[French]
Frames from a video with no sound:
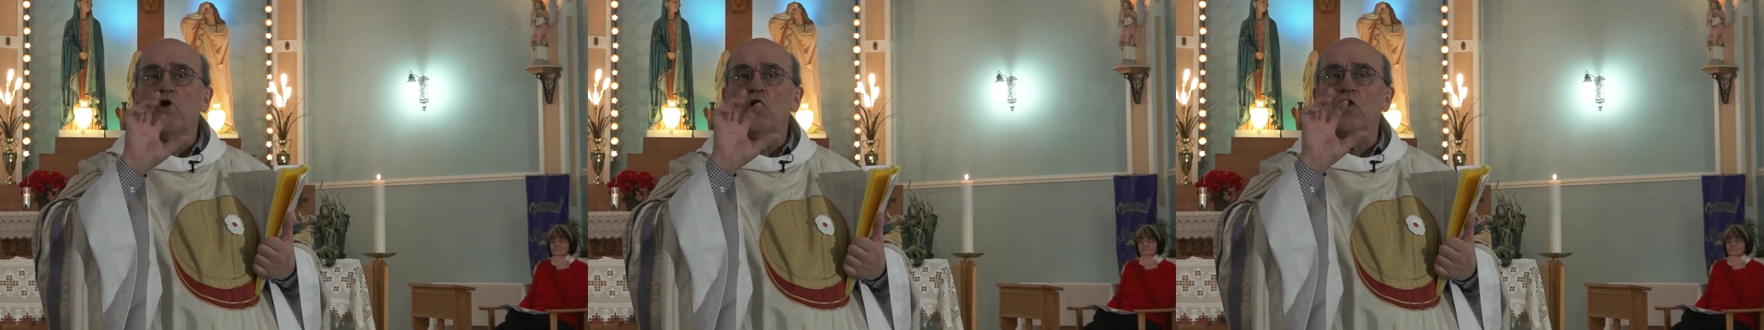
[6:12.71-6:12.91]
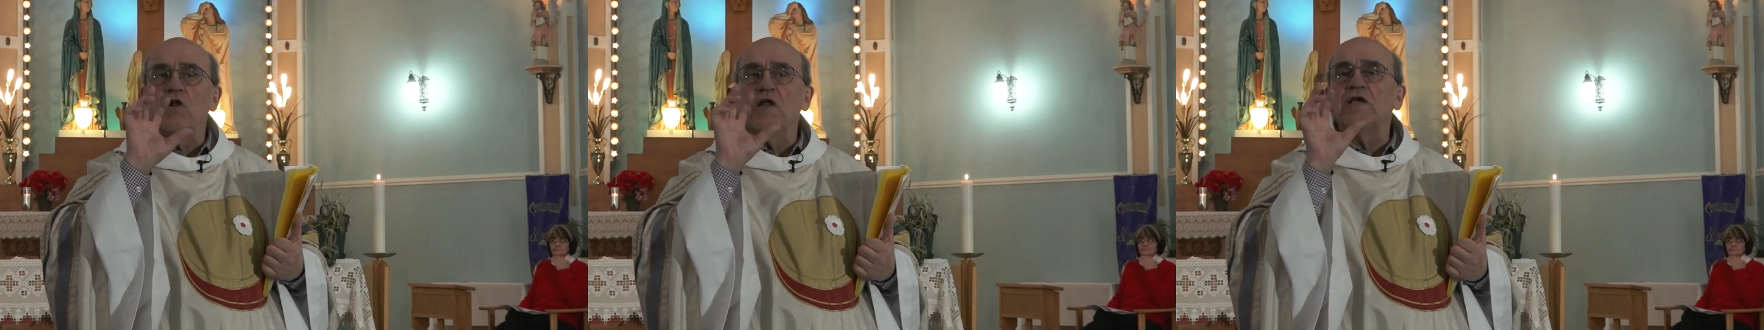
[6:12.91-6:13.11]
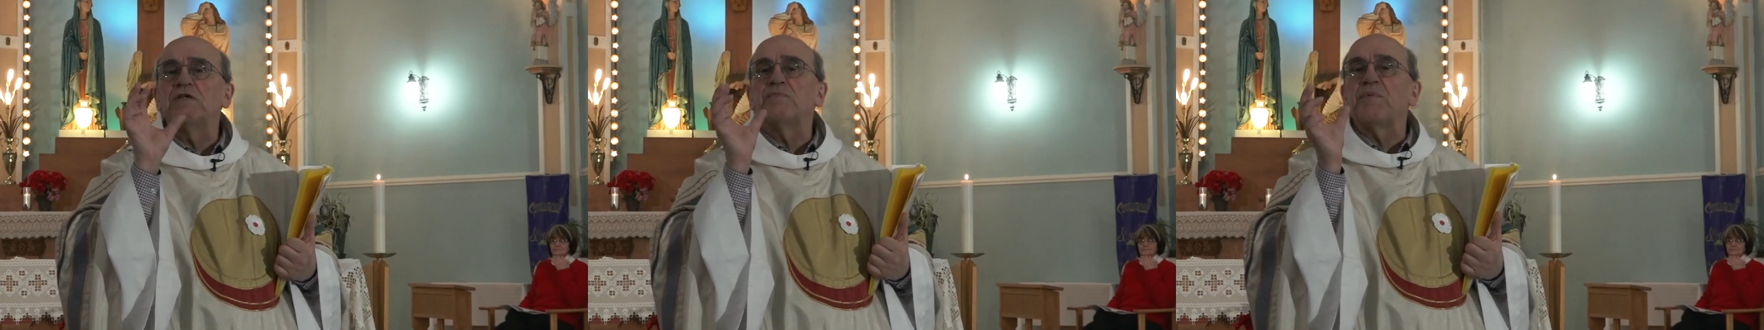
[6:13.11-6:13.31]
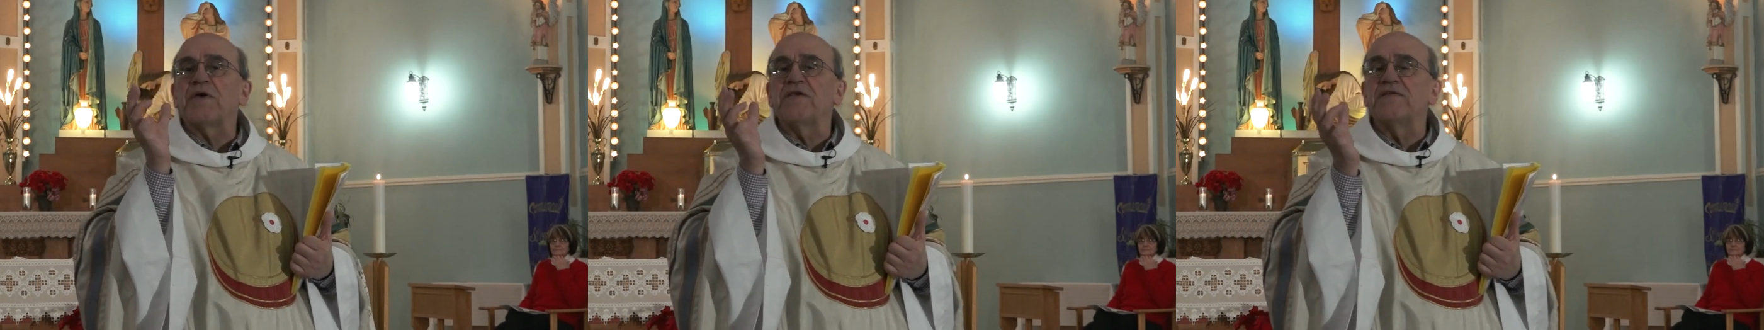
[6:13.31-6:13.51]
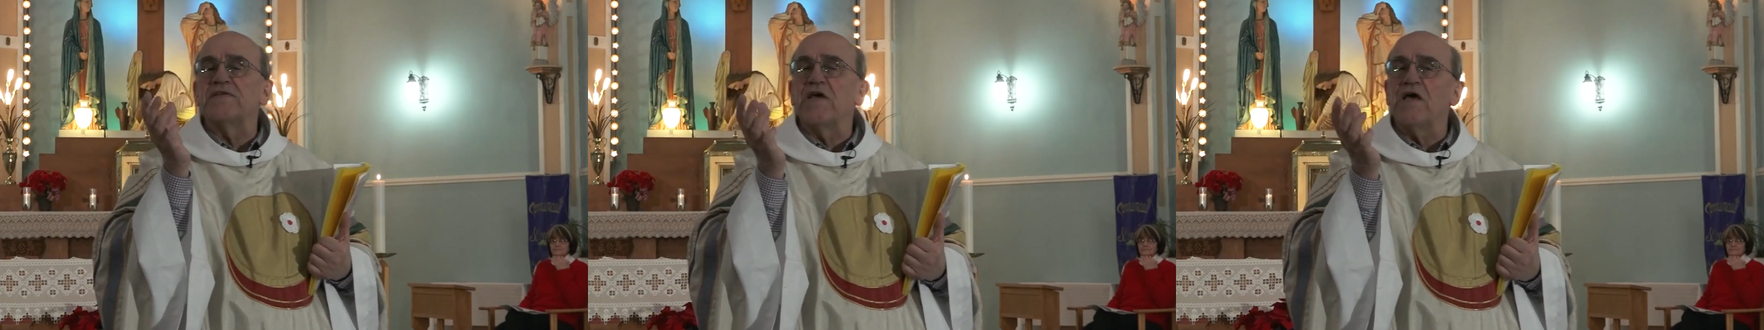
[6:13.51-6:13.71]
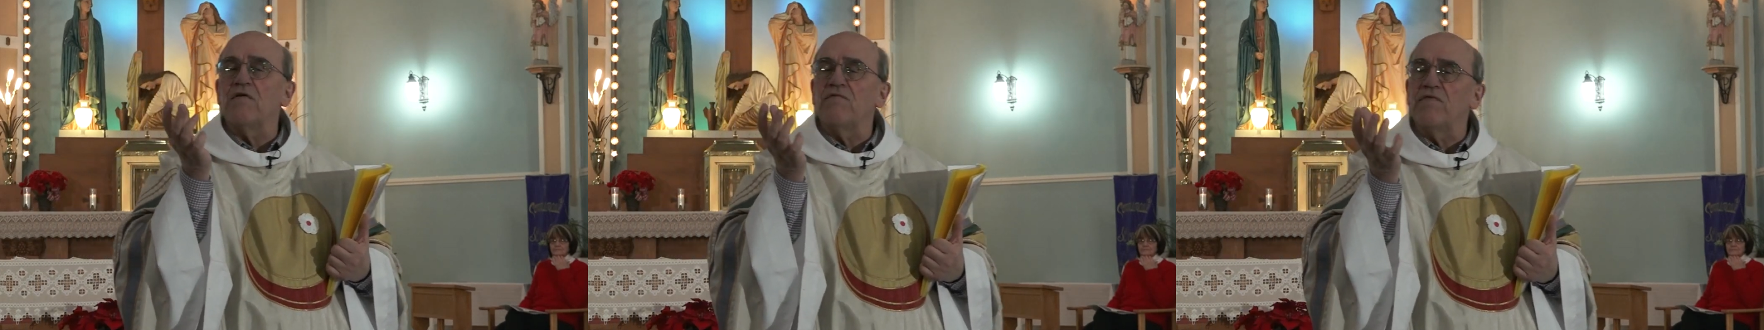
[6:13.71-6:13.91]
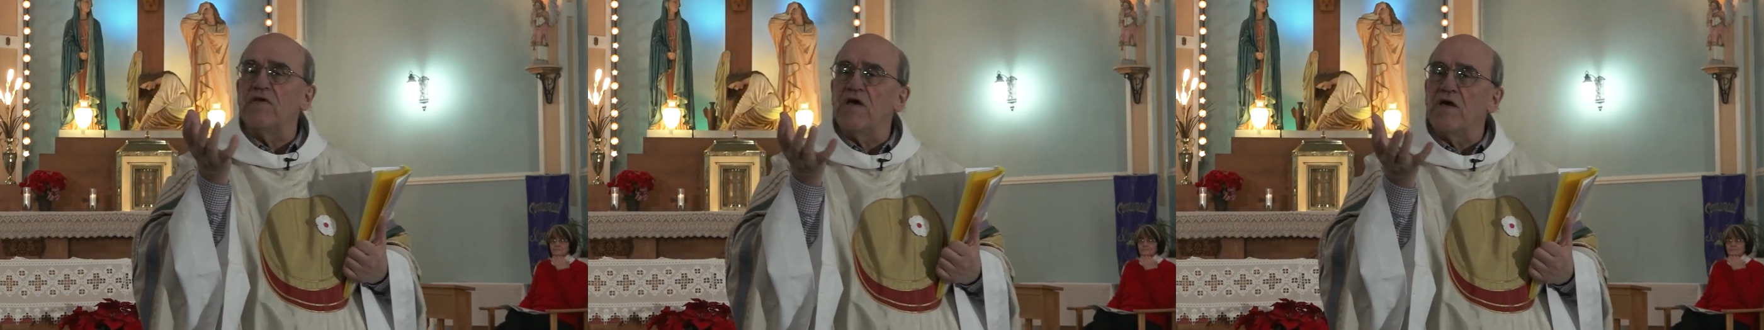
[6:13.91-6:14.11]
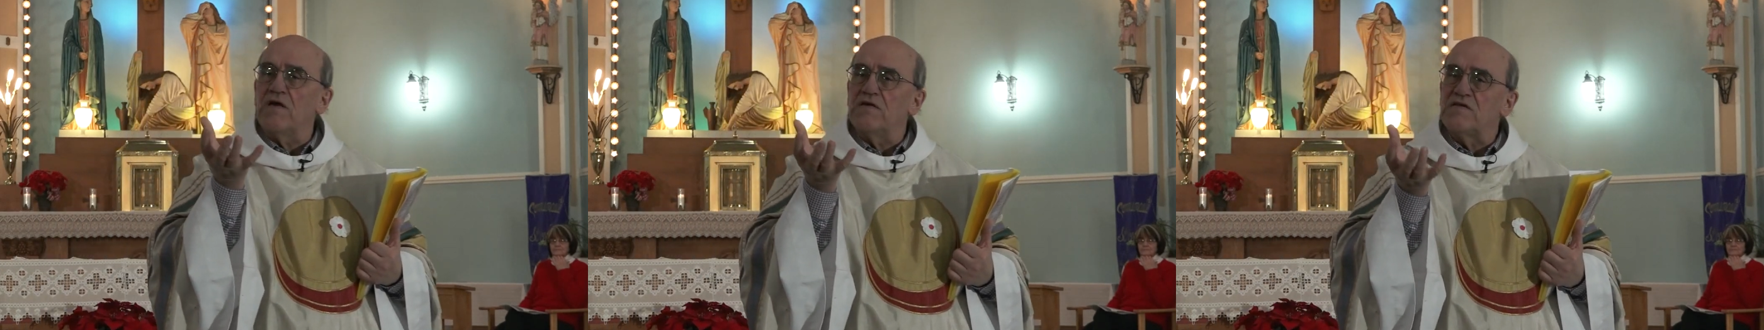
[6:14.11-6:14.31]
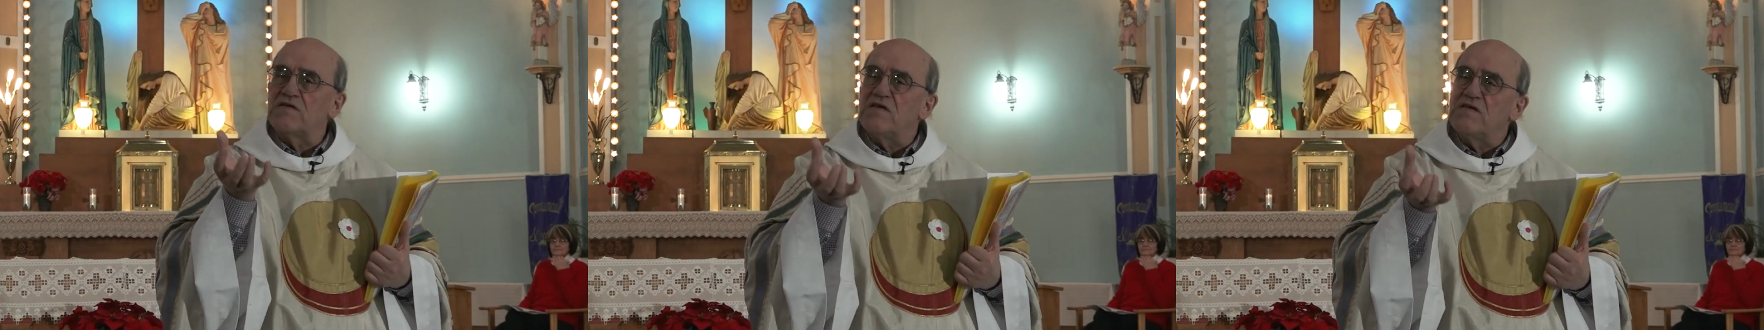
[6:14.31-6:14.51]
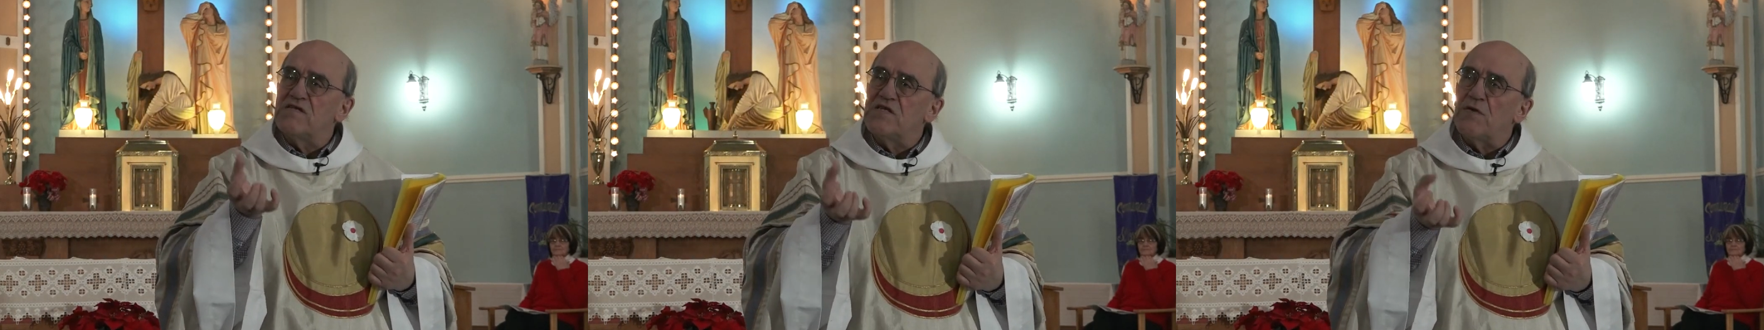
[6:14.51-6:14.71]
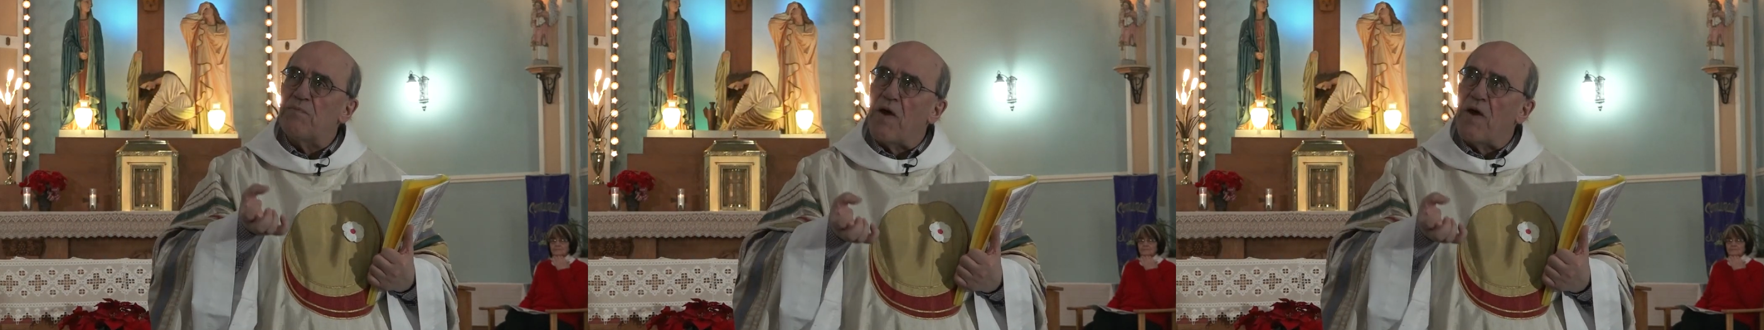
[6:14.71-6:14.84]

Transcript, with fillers: l'Esprit Saint vient saisir